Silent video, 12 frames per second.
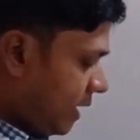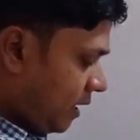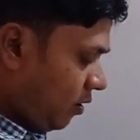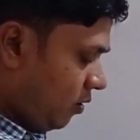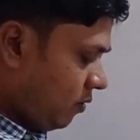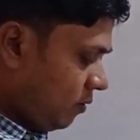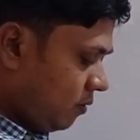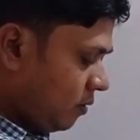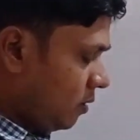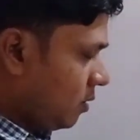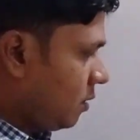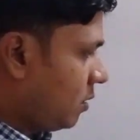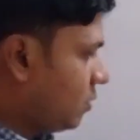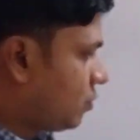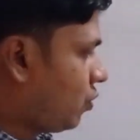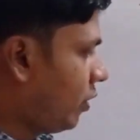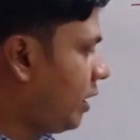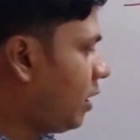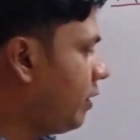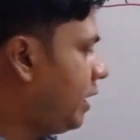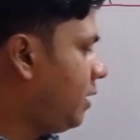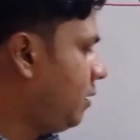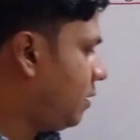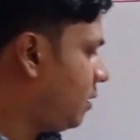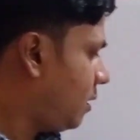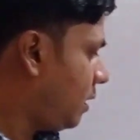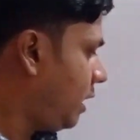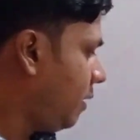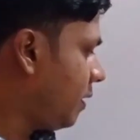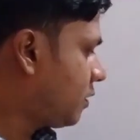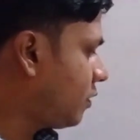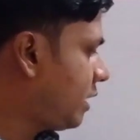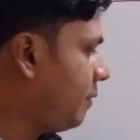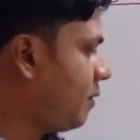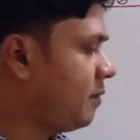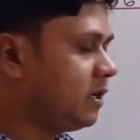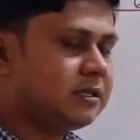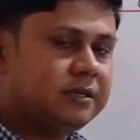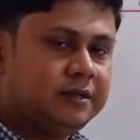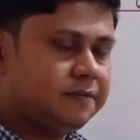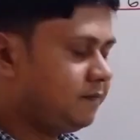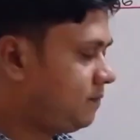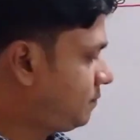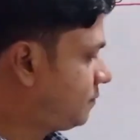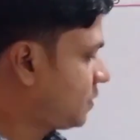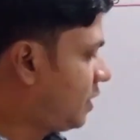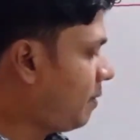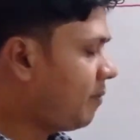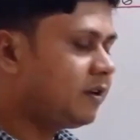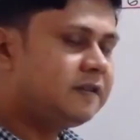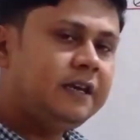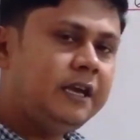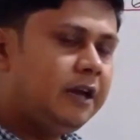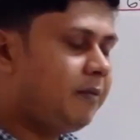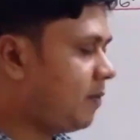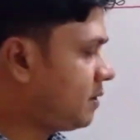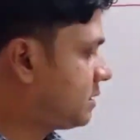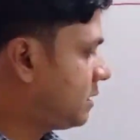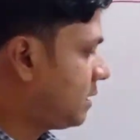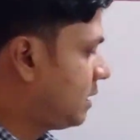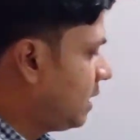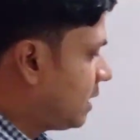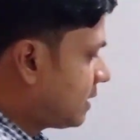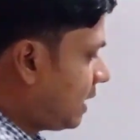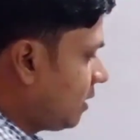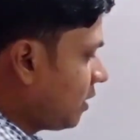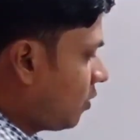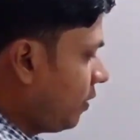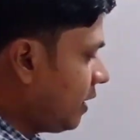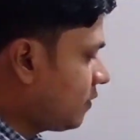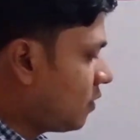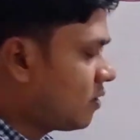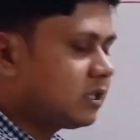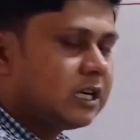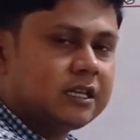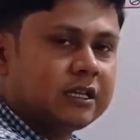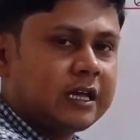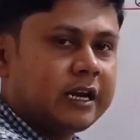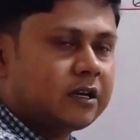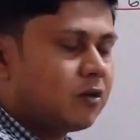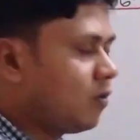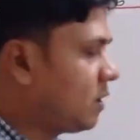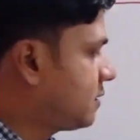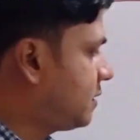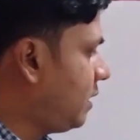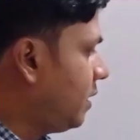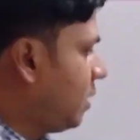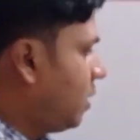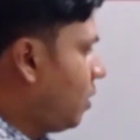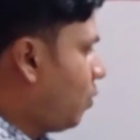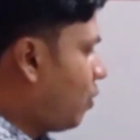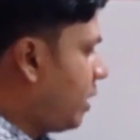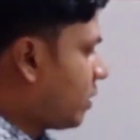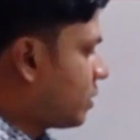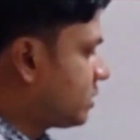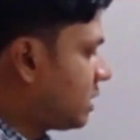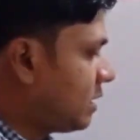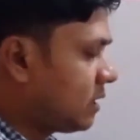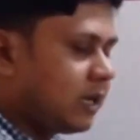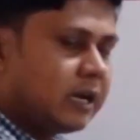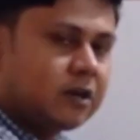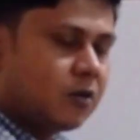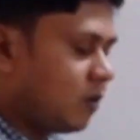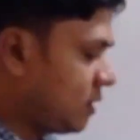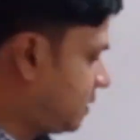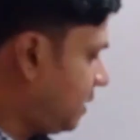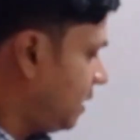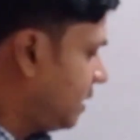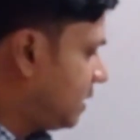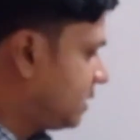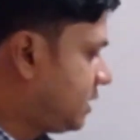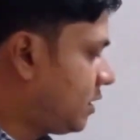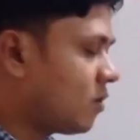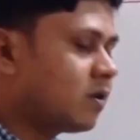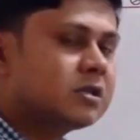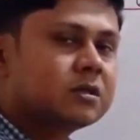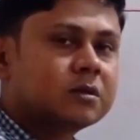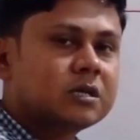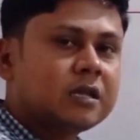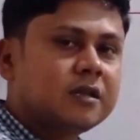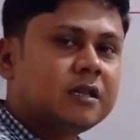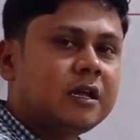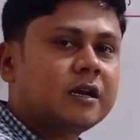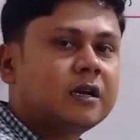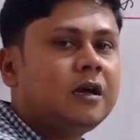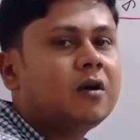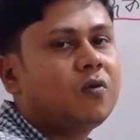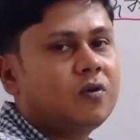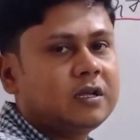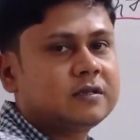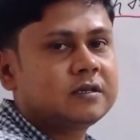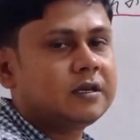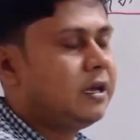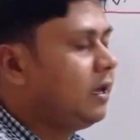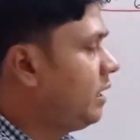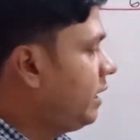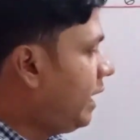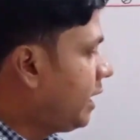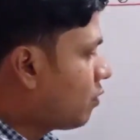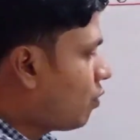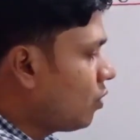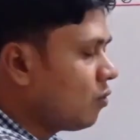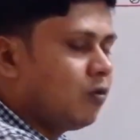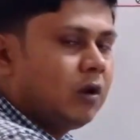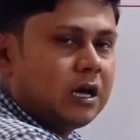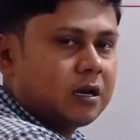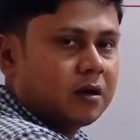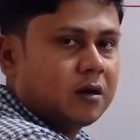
এখন ধরে নাও এই এ ভেক্টরটা এইভাবে আছে কীভাবে আছে এভাবে আছে তাহলে দেখো এক চক্ষের সাথে তার একটা কোণ আছে ওয়াই অক্ষের সাথে তার একটা কোণ আছে জেড অক্ষের সাথে তার একটা কোণ আছে এই কোণগুলার